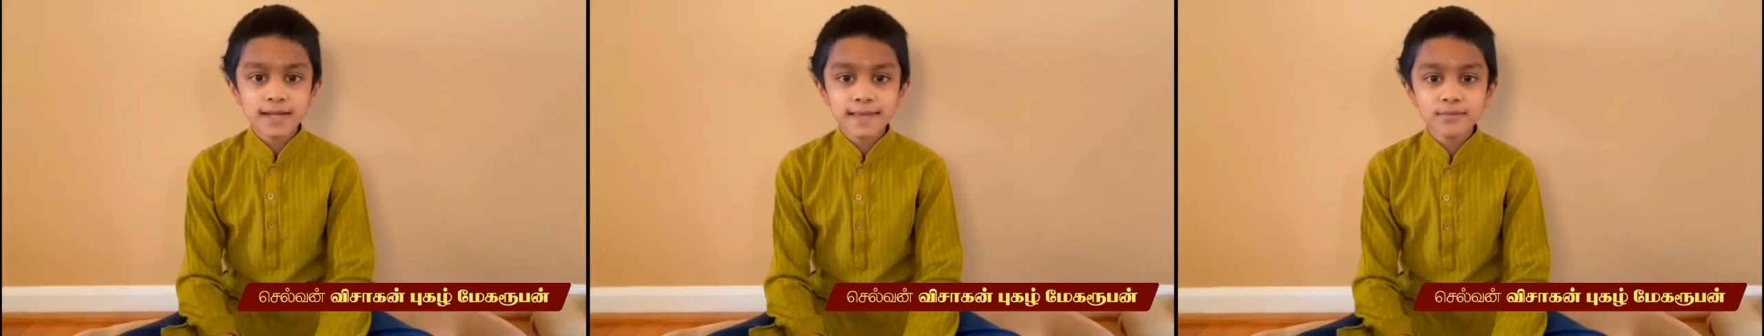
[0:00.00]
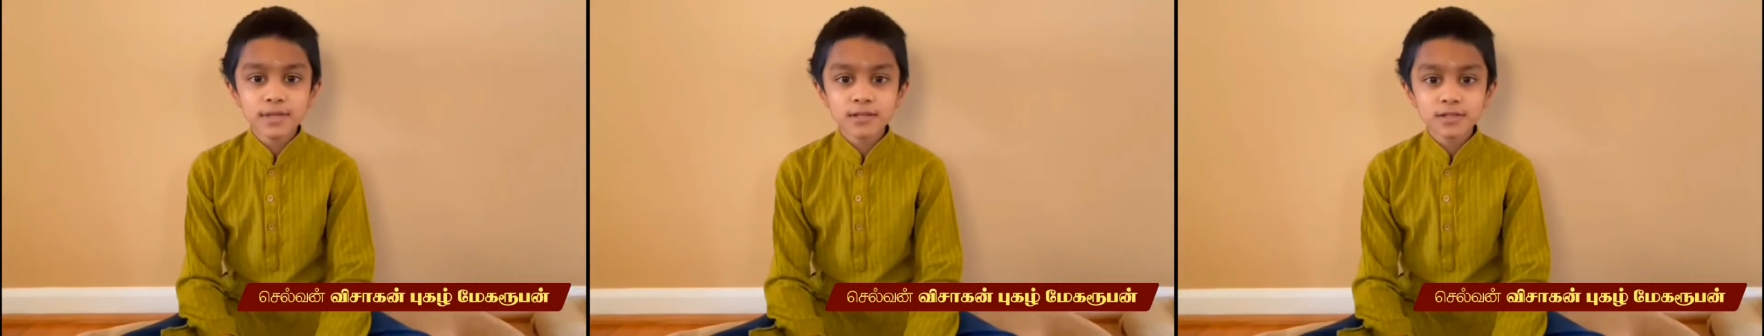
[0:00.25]

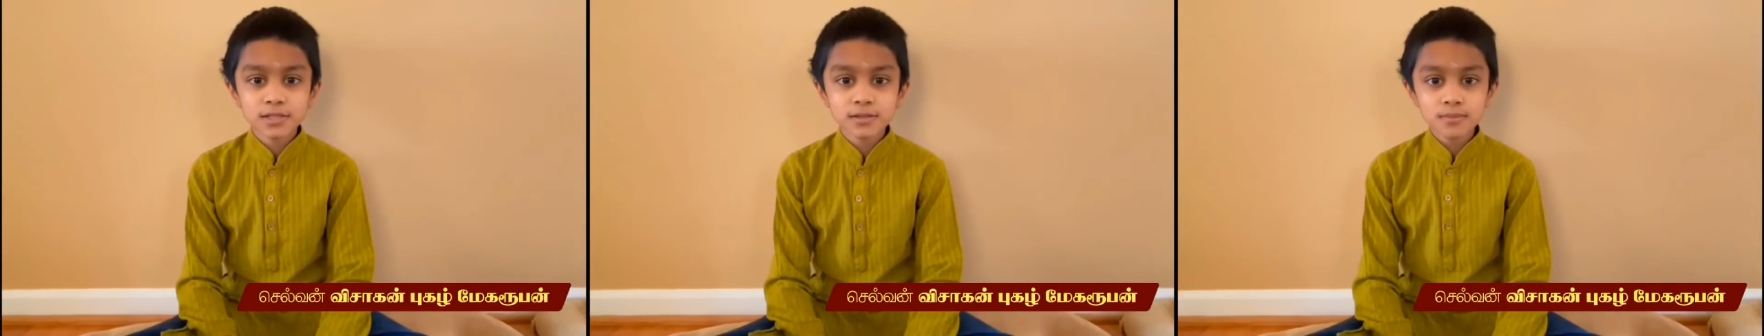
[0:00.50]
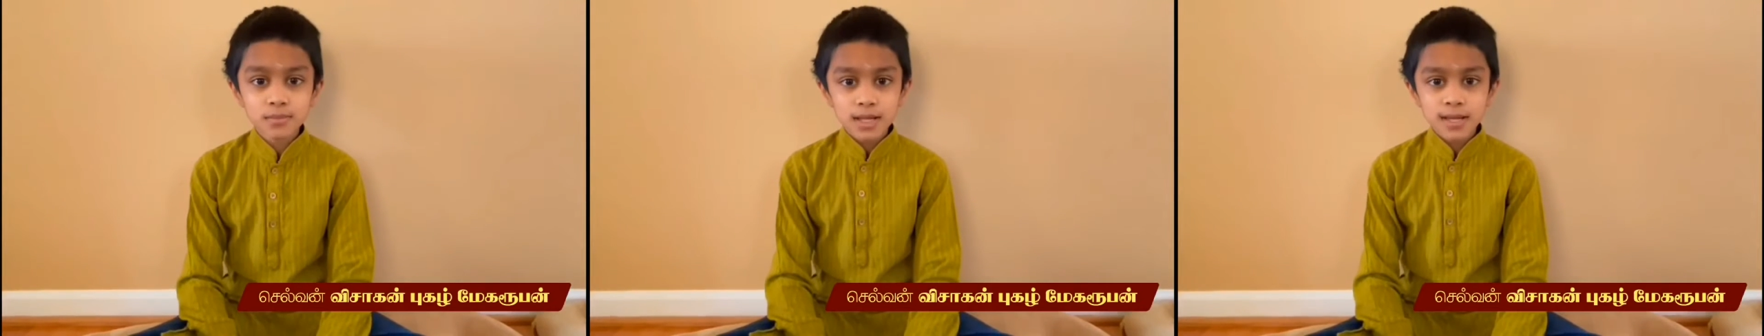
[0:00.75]

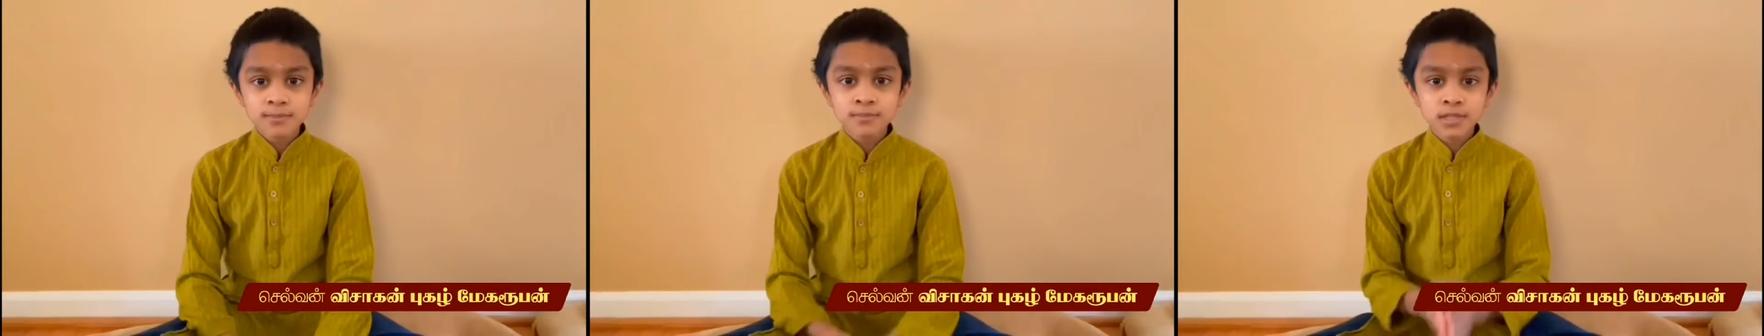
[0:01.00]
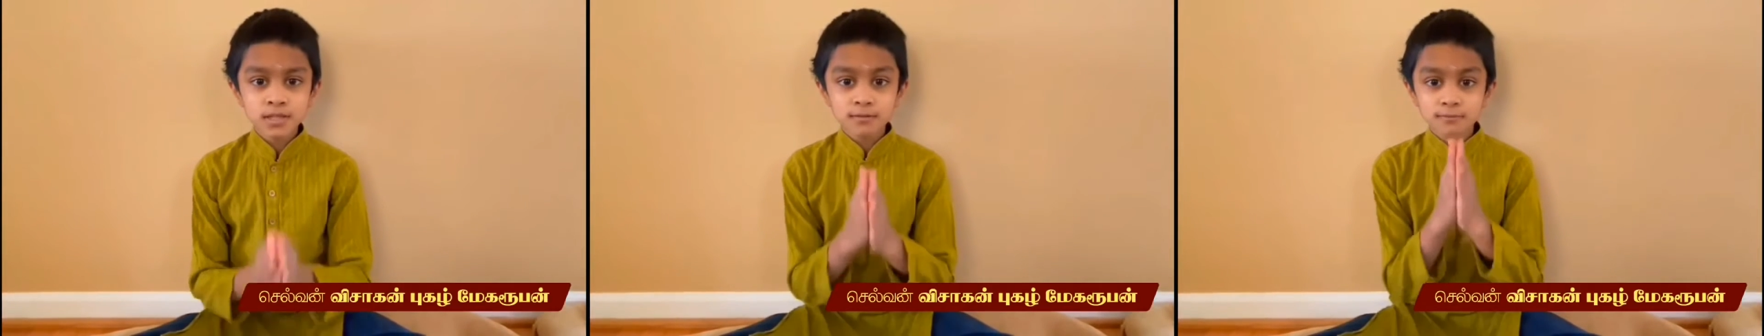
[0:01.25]
அனைவருக்கும்
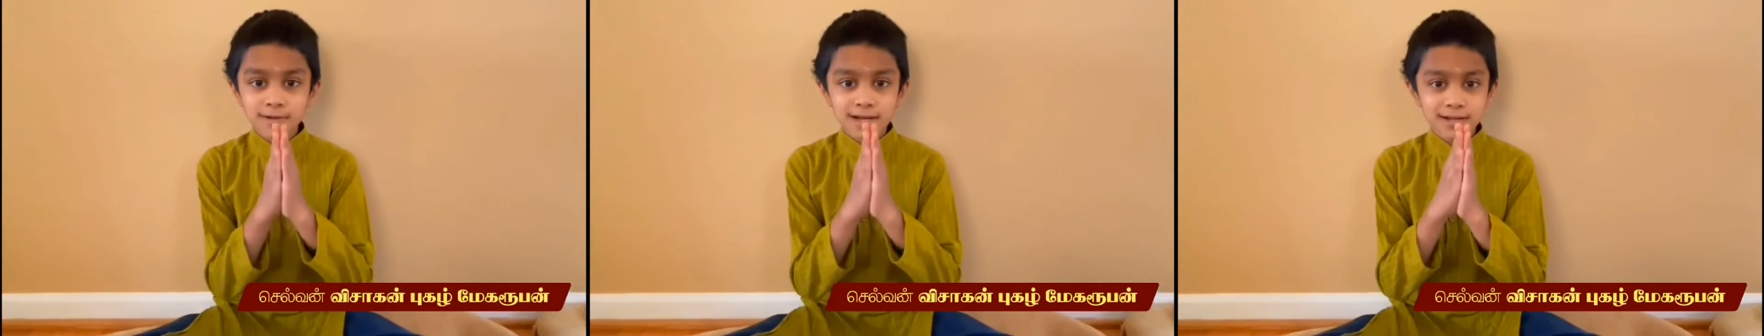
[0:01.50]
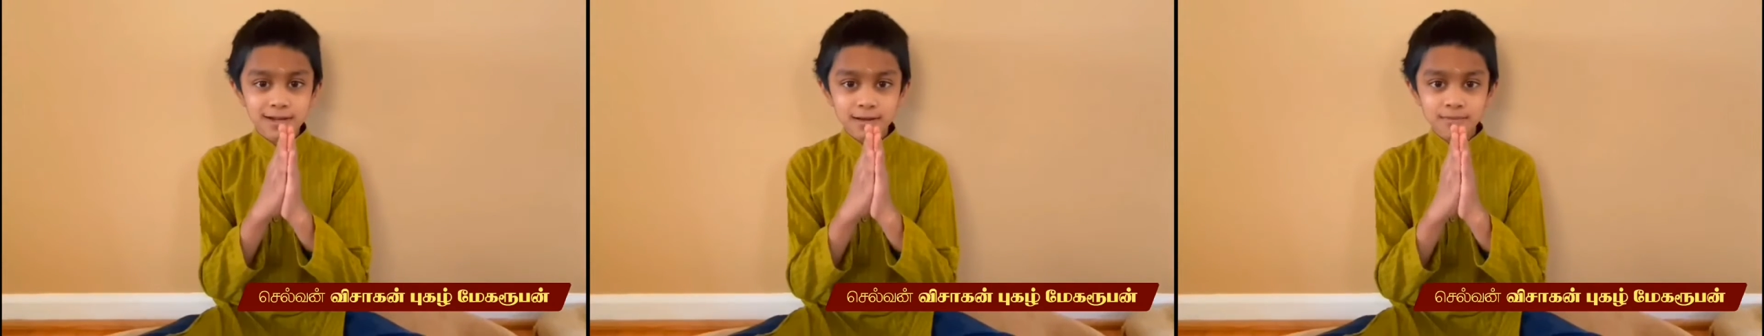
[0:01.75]
அன்பு
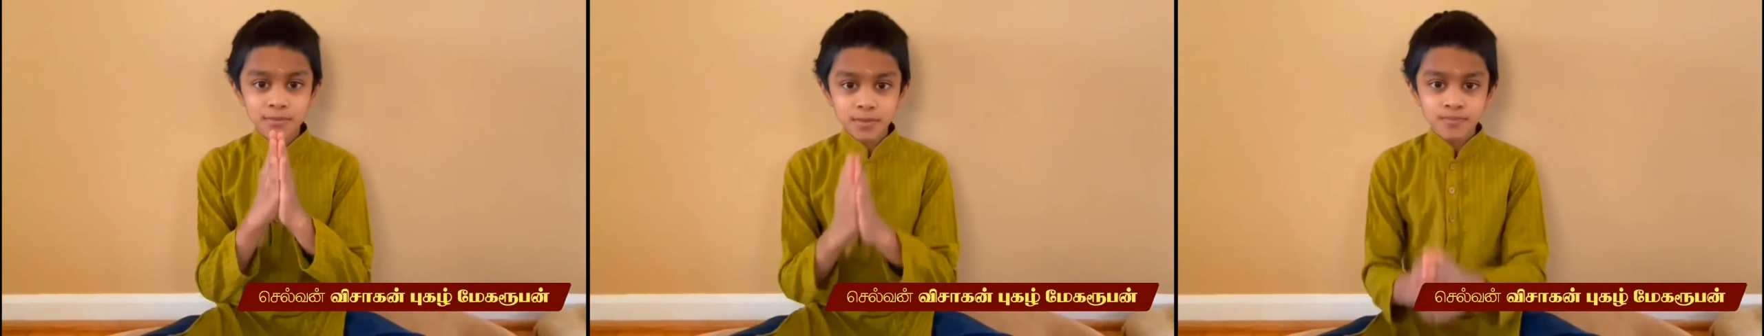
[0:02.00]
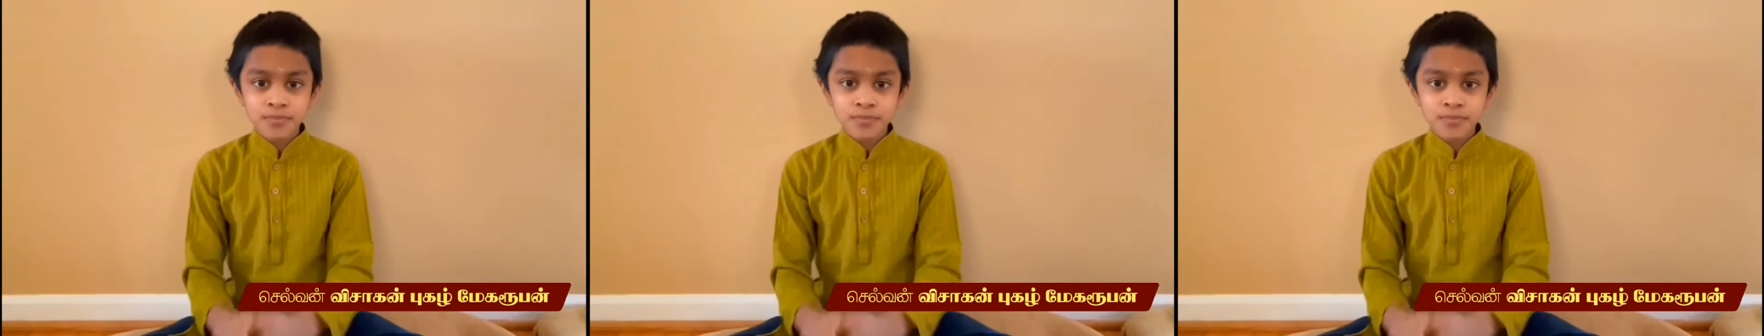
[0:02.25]
வணக்கம்